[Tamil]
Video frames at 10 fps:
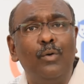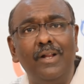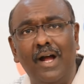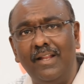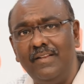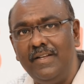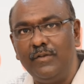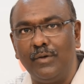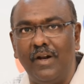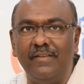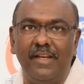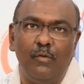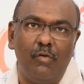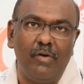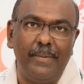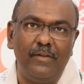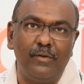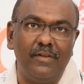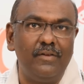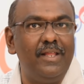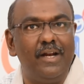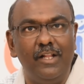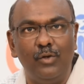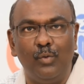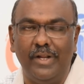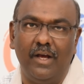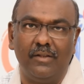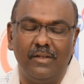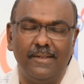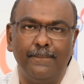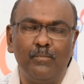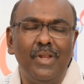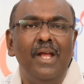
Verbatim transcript: உங்களுக்கு அலர்ஜின்னு சொன்னாலும் சரி ஒவ்வாமைன்னு சொன்னாலும் சரி ரெண்டுத்துக்கும் ஒரே அர்த்தம் தான்